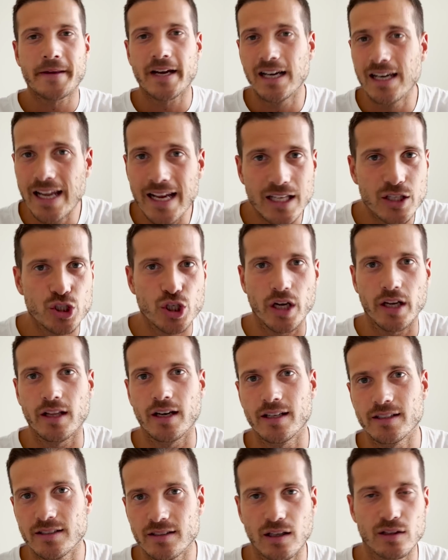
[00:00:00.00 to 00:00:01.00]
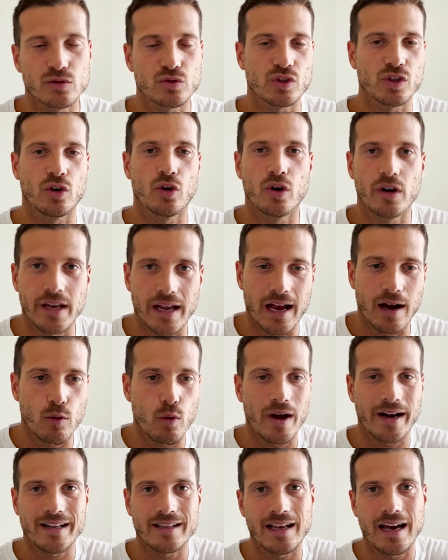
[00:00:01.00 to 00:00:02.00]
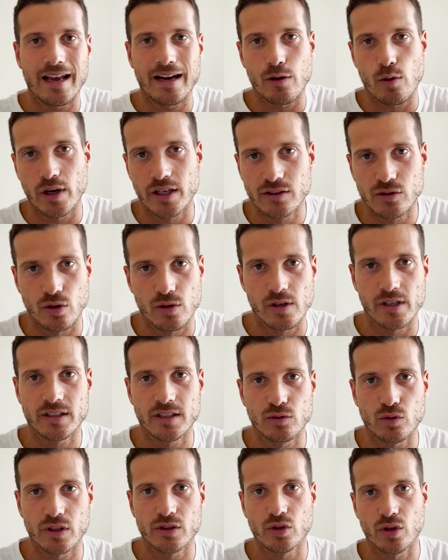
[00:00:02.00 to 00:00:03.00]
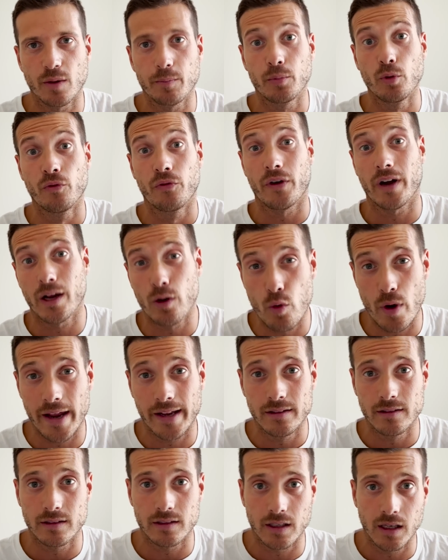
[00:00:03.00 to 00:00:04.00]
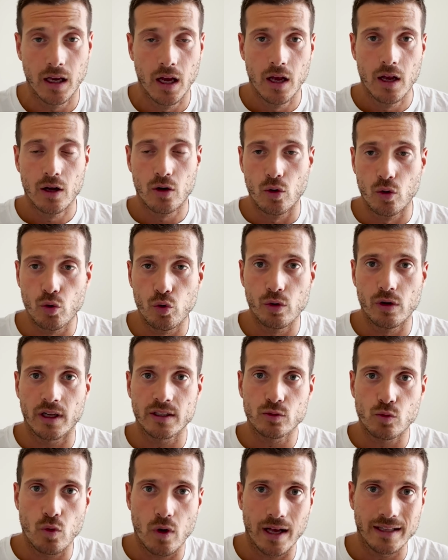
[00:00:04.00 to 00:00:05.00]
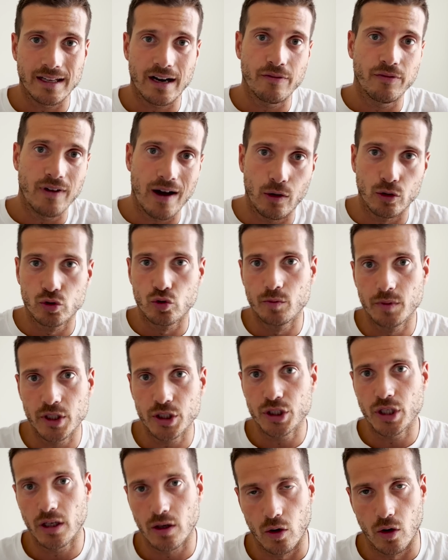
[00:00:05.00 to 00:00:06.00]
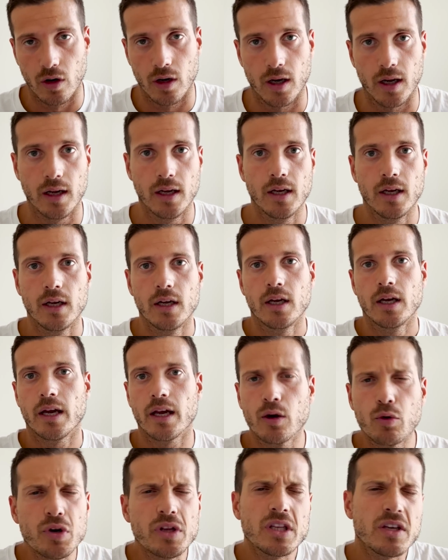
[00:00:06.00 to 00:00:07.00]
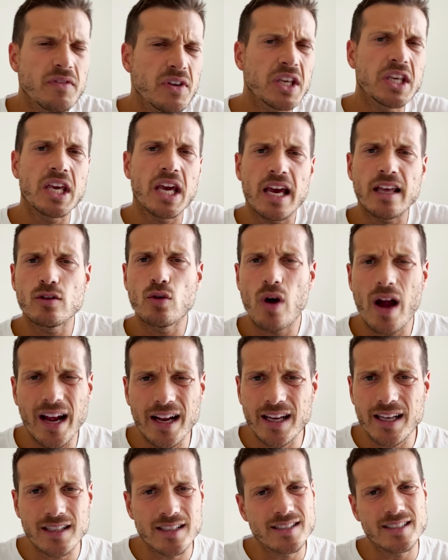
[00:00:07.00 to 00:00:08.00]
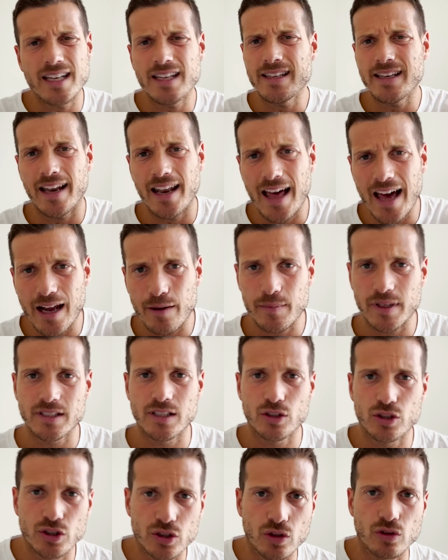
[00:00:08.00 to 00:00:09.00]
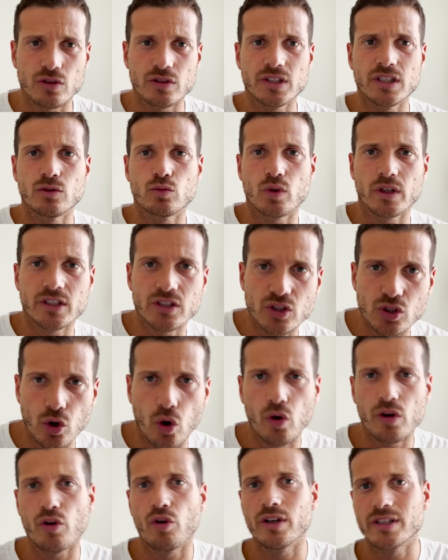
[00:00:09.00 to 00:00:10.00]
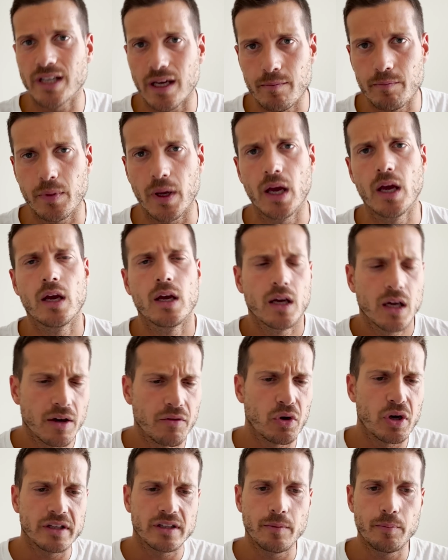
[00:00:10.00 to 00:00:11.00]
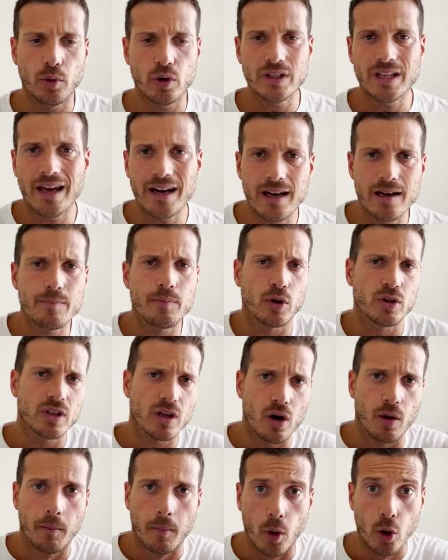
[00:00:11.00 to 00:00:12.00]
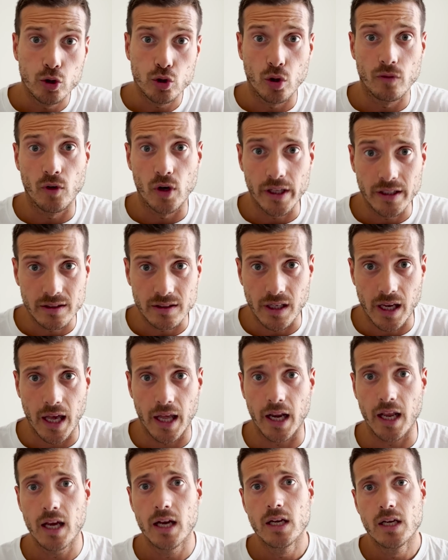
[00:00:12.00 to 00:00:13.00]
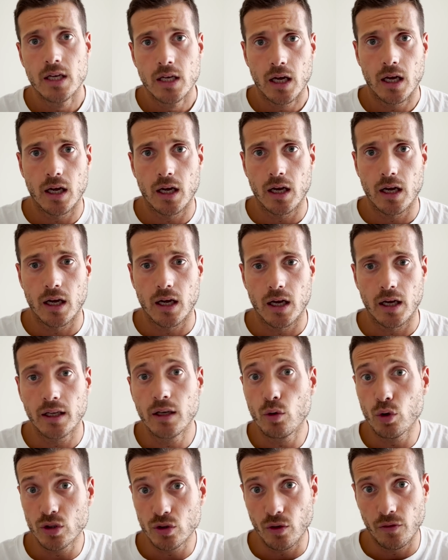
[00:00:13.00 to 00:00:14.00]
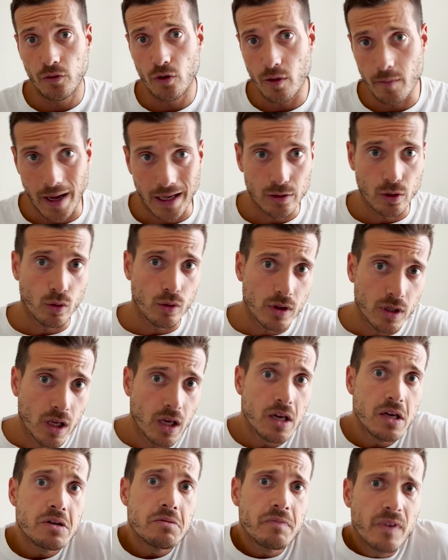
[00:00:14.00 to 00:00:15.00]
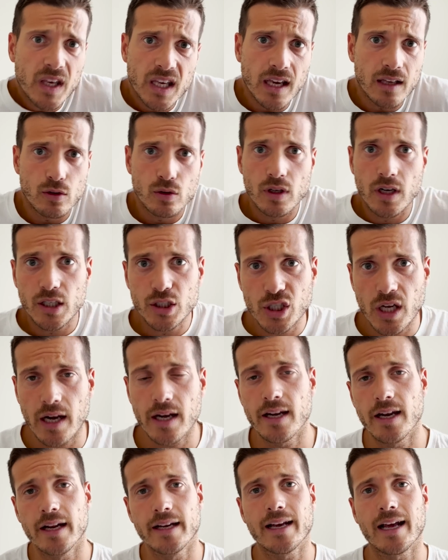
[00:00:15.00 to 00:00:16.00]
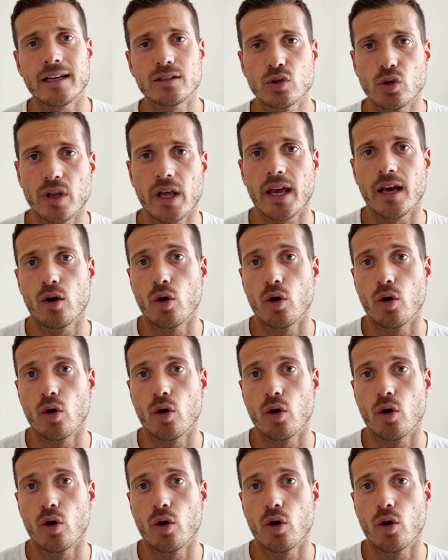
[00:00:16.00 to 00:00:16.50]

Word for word: leggere delle situazioni, a guardare quali sono le situazioni più frequenti con cui una squadra fa o subisce gol e quindi vi chiedo anche di segnalarmi se ci sono situazioni o esempi che volete portare, li porterò molto volentieri eh, in questo formato, quindi vi chiedo di lasciarli nel caso nei